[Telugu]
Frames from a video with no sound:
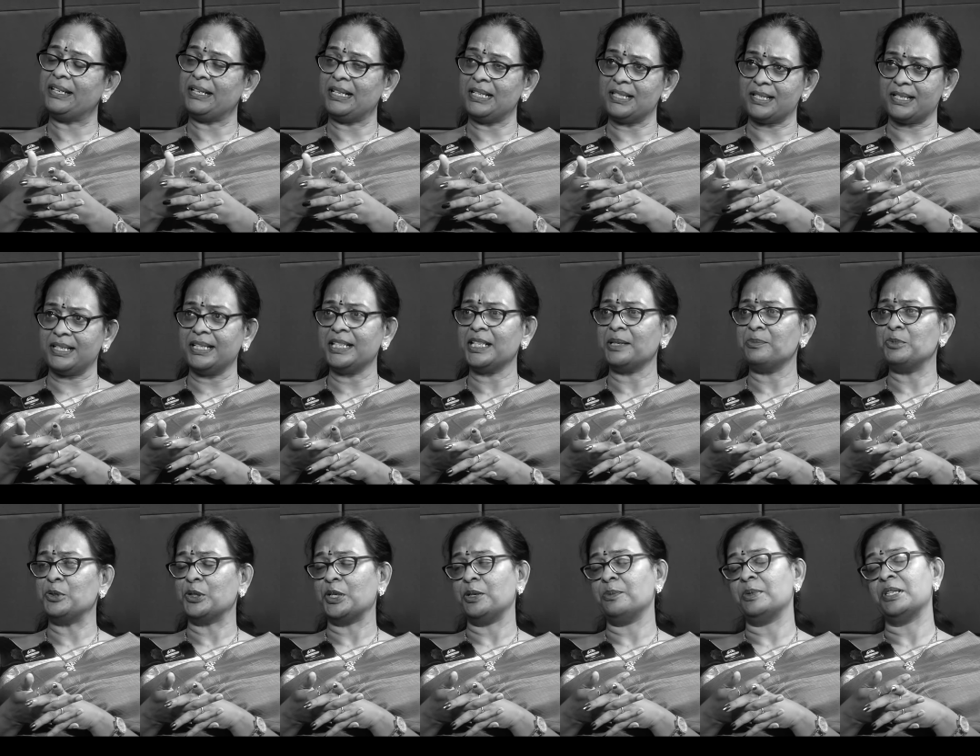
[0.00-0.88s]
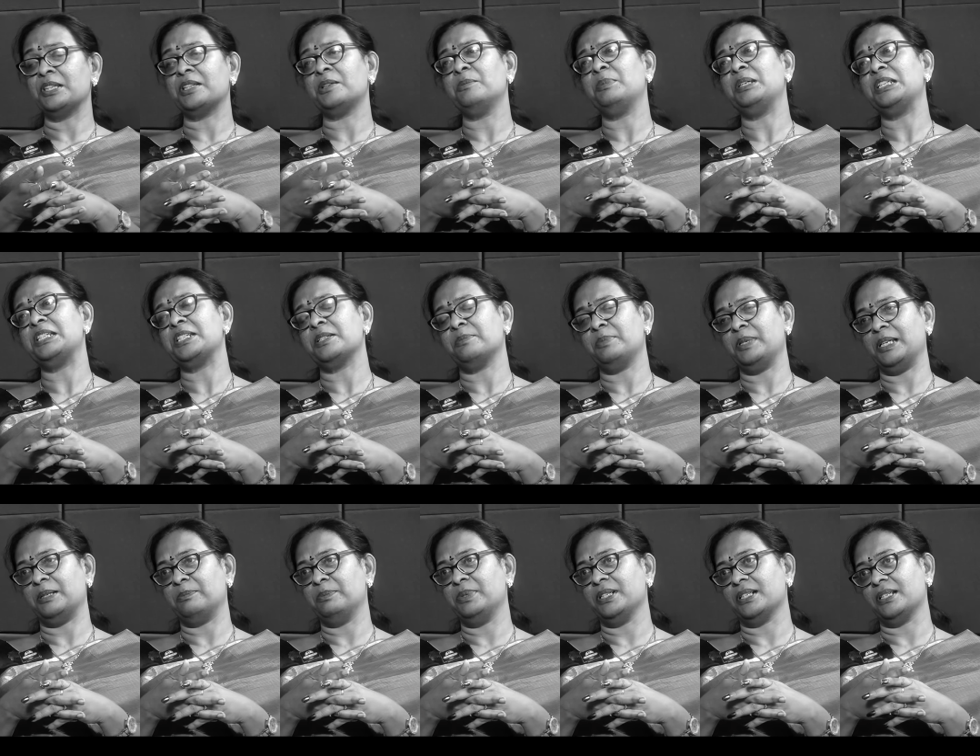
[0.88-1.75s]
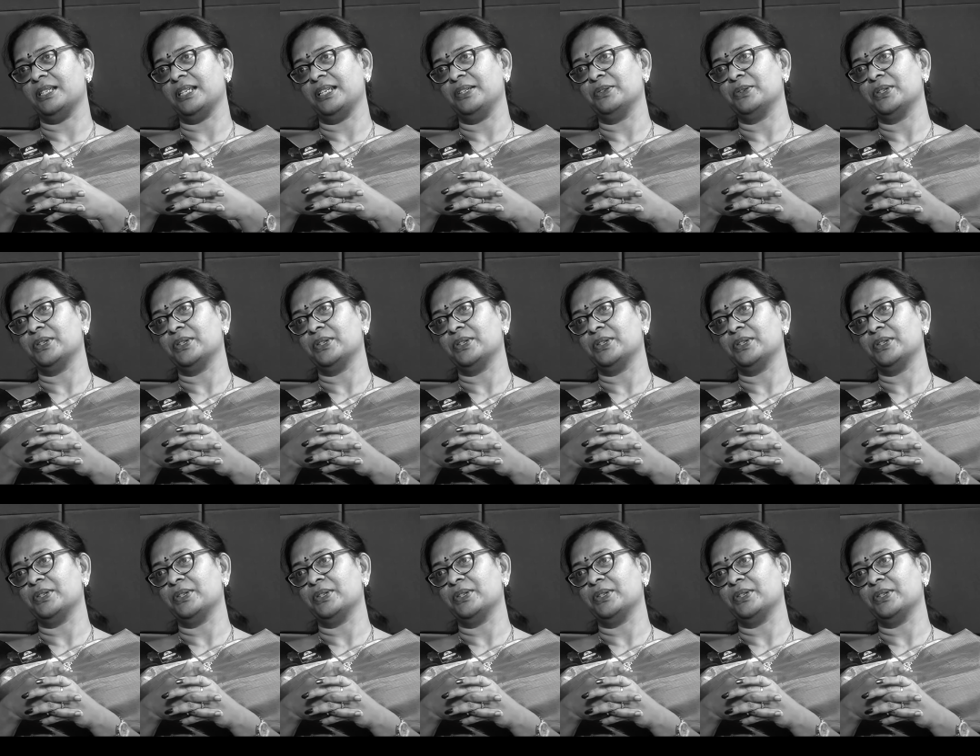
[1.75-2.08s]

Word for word: ఈ రాష్ట్రానికి ముఖ్యమంత్రి బీజేపీ అభ్యర్థి అయ్యి